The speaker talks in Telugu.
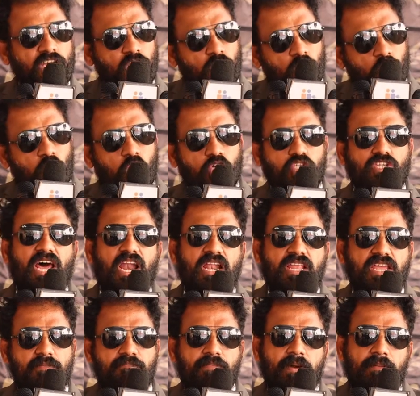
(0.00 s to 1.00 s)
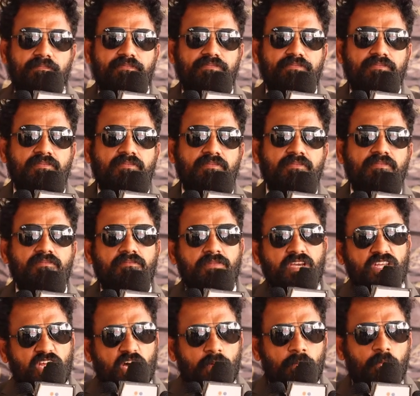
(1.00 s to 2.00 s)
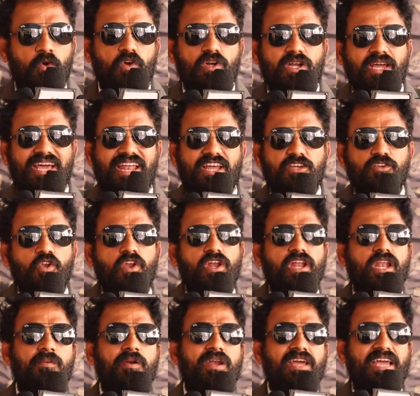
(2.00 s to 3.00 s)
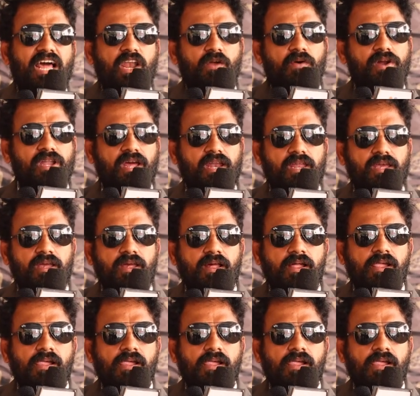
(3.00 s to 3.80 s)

ఎన్నోసార్లు చెప్పాం మీకు దమ్ము ఉంటే ఎలక్షన్లో నిలబడి గెలవండి అని